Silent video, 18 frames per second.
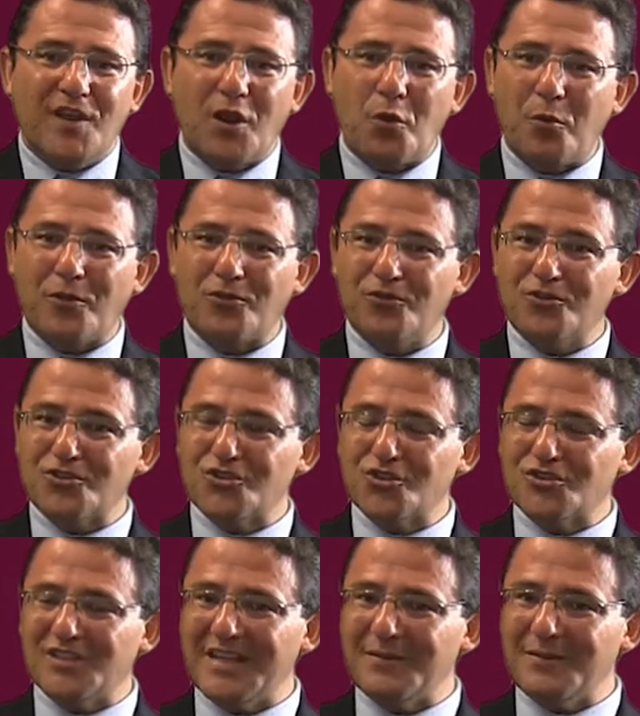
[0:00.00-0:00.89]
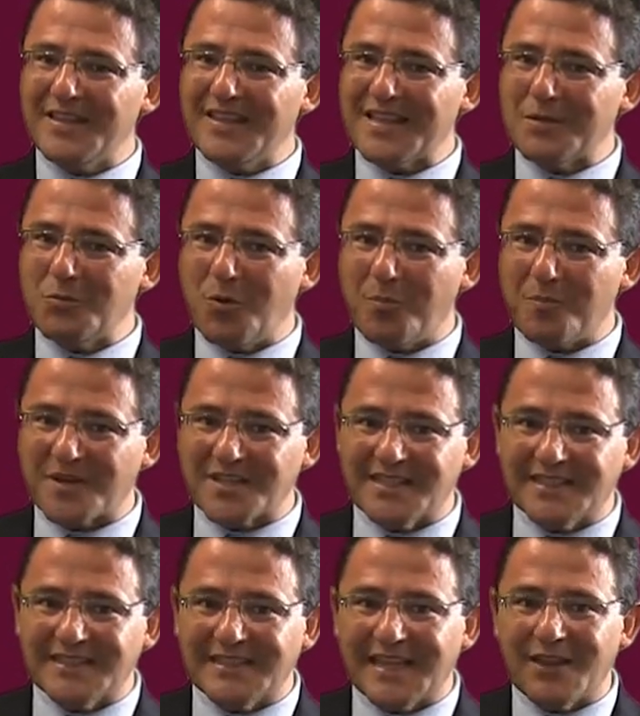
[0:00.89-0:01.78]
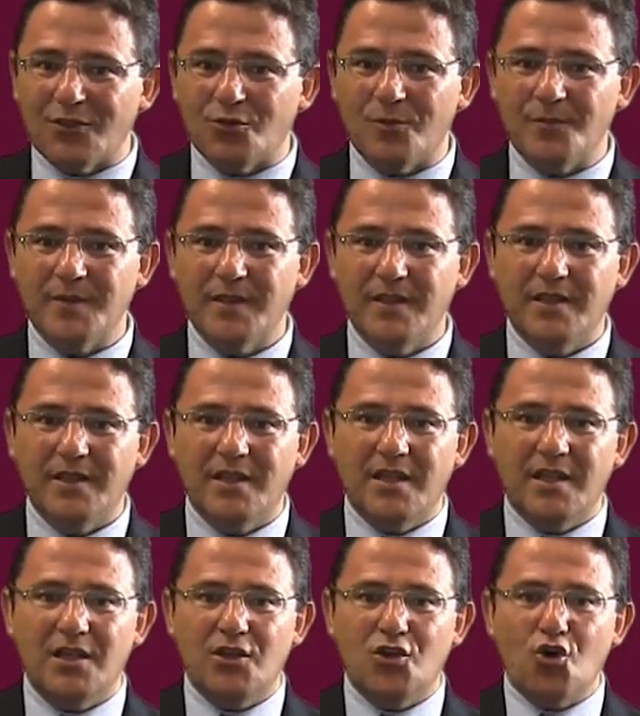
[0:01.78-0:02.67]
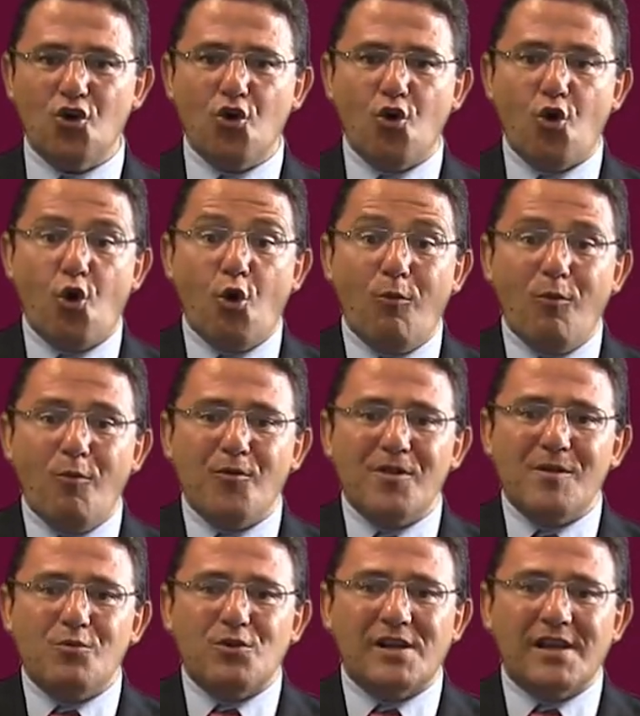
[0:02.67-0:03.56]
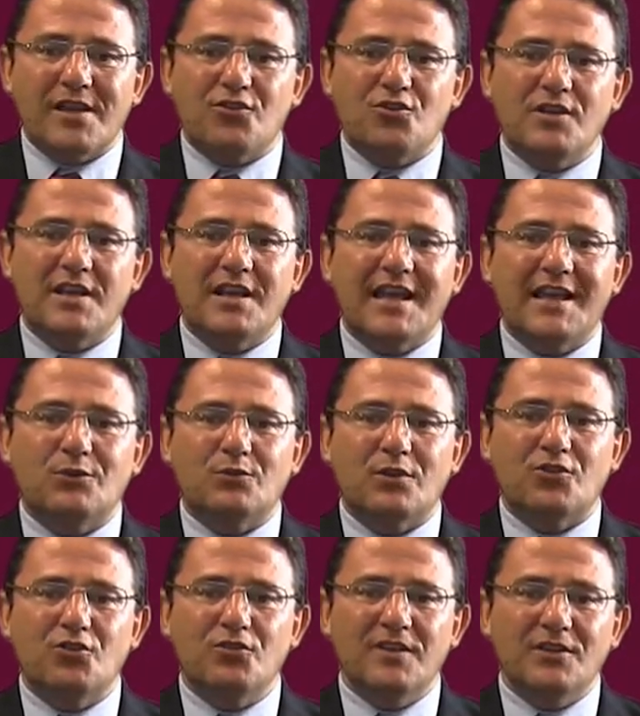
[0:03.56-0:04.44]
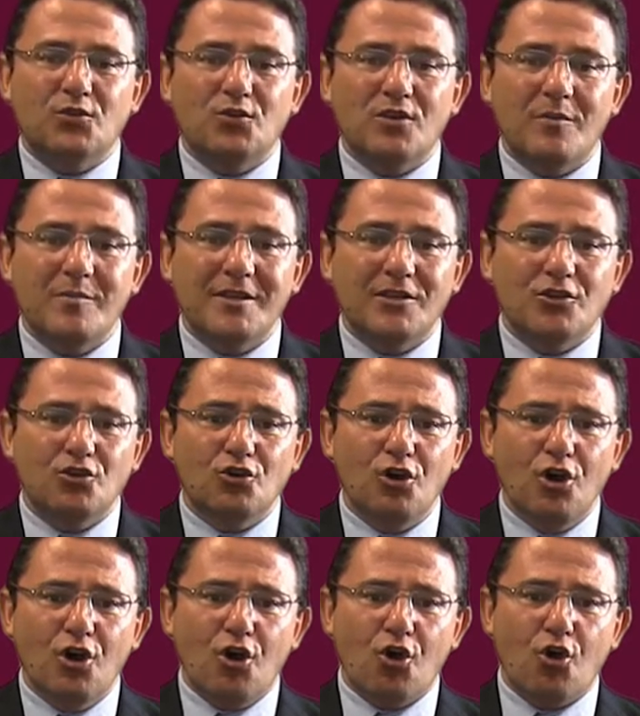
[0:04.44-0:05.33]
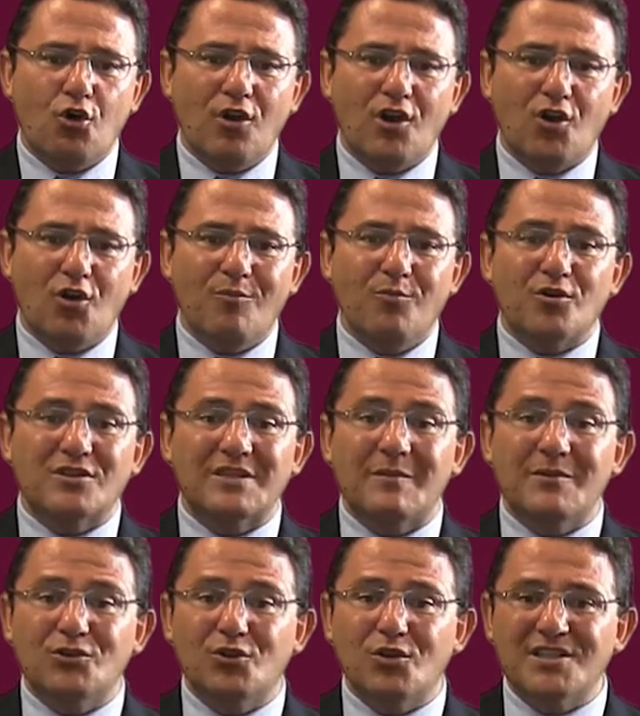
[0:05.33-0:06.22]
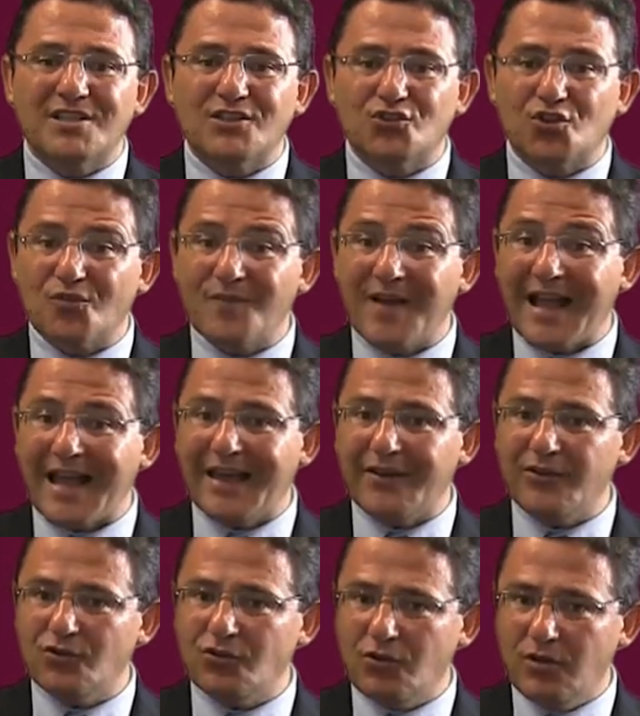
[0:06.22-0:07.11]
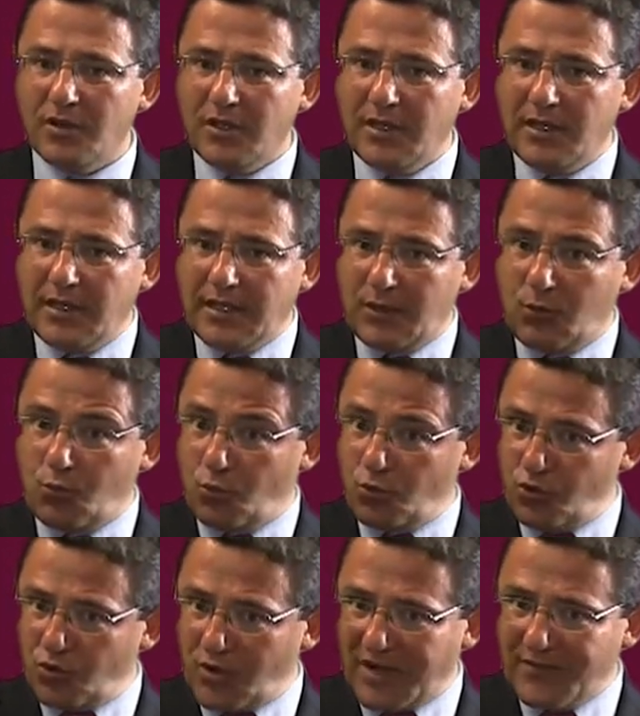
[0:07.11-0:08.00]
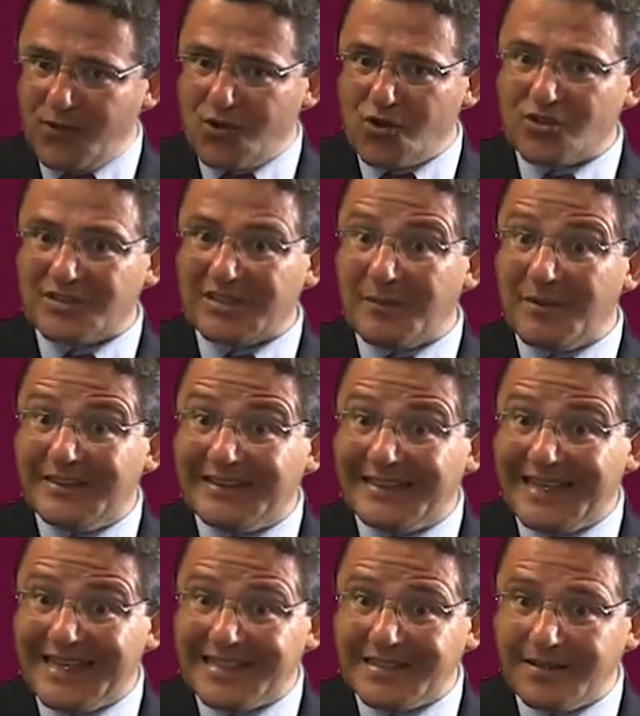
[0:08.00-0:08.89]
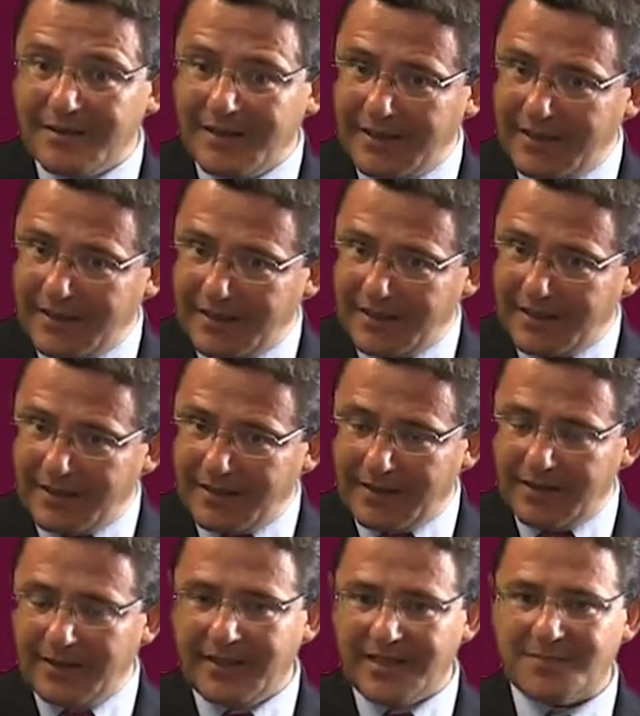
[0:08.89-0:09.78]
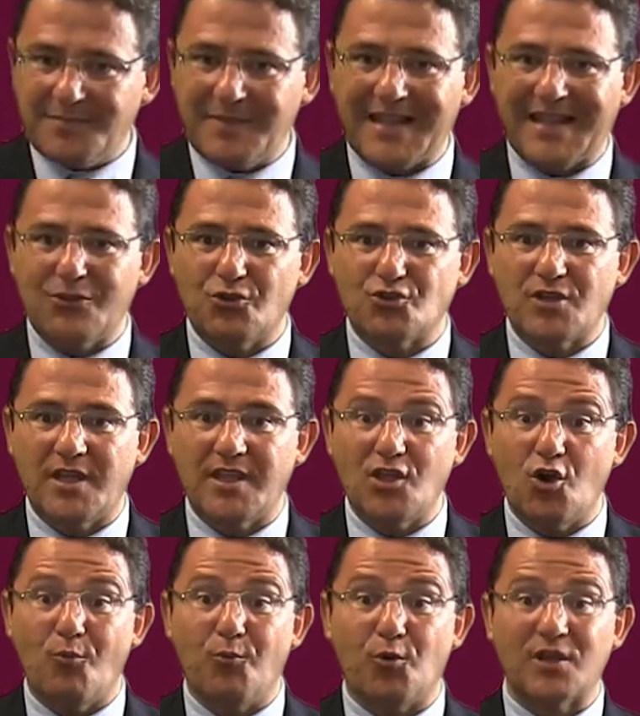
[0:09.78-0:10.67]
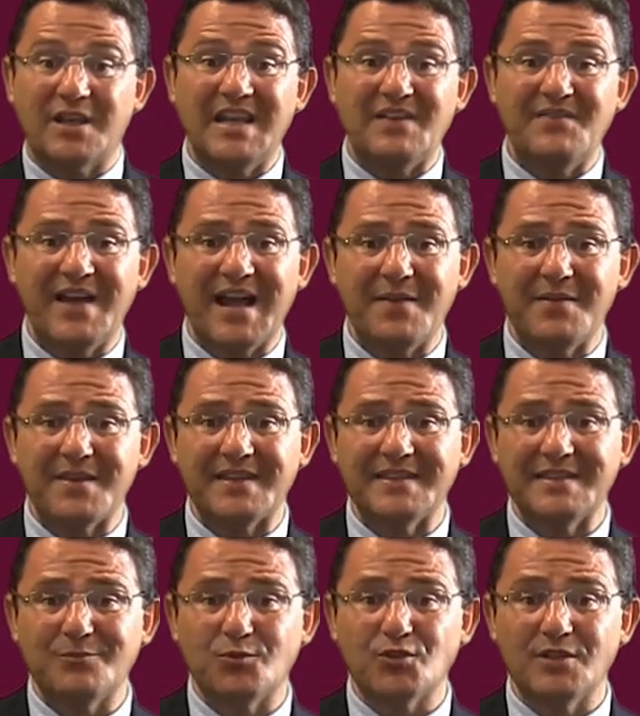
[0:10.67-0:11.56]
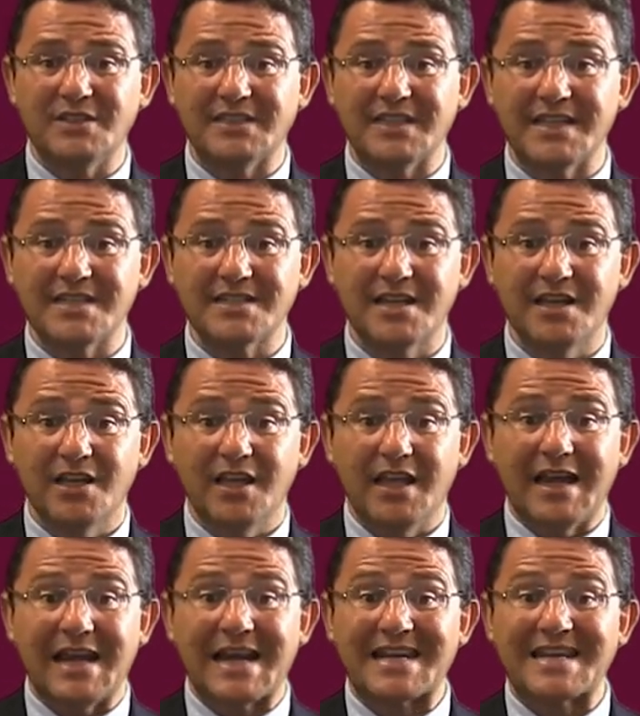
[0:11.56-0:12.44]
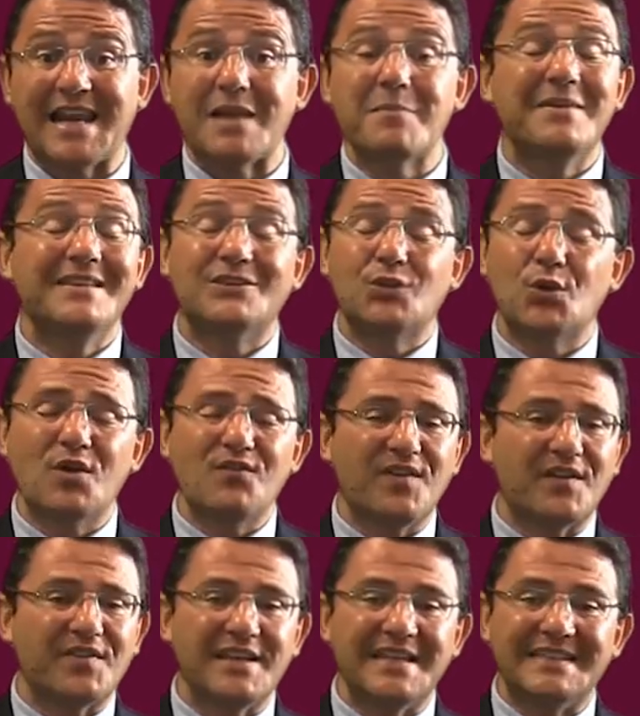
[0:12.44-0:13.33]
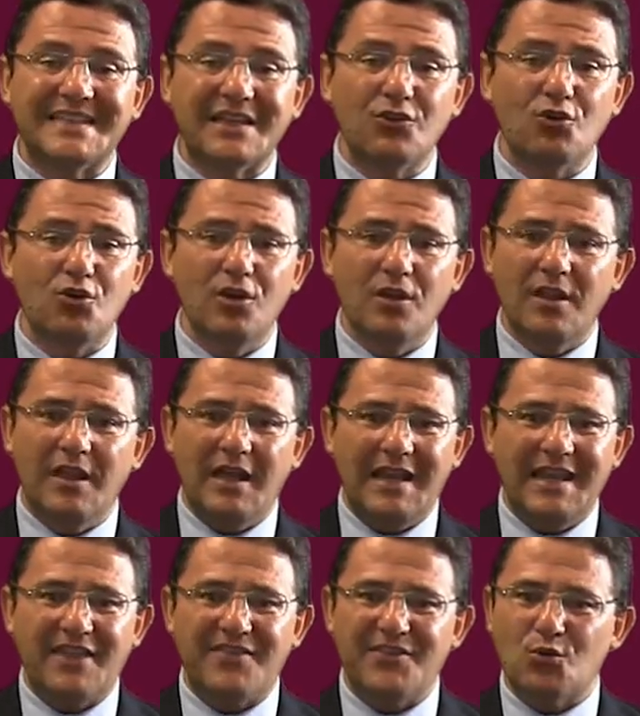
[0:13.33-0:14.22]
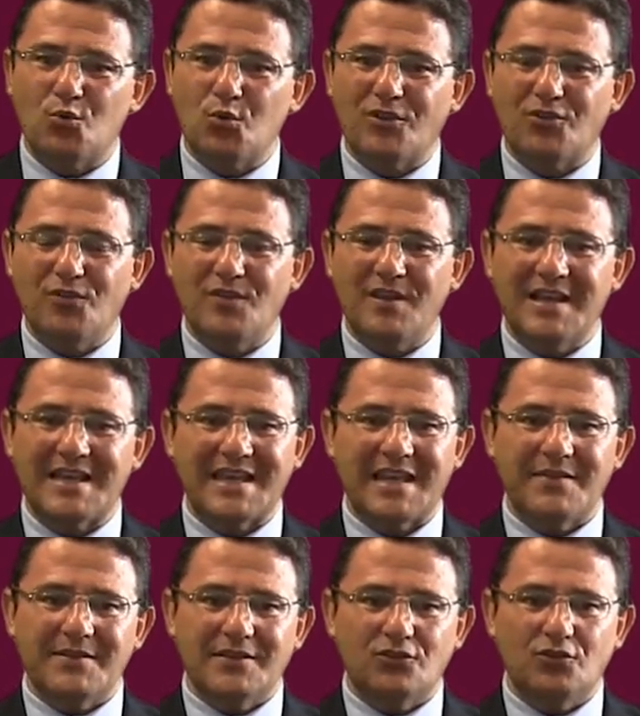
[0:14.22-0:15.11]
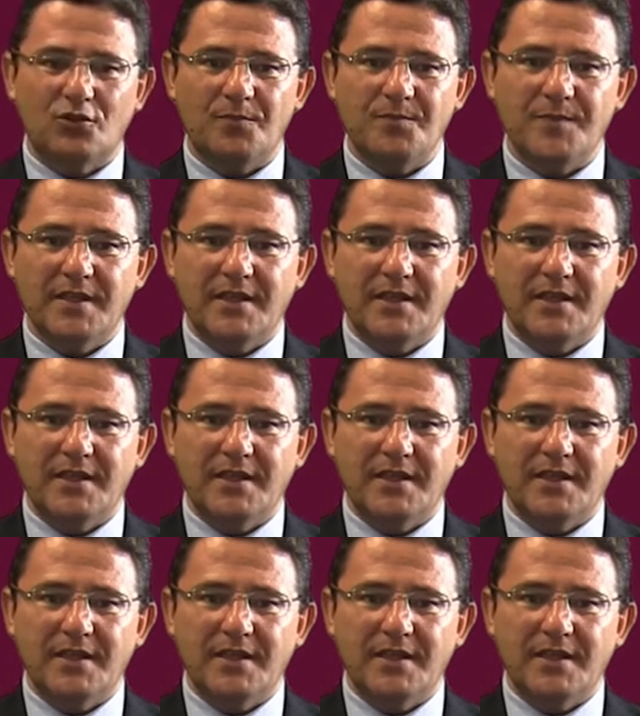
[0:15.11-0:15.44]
de la ecuación de sostenibilidad que hemos presentado. Y luego cómo podemos relacionar la situación de endeudamiento con el comportamiento del sector bancario cuyos gráficos también tenéis eh, explicados ahí, o por qué las bajadas de tipos de interés realmente no han facilitado la circulación del crédito.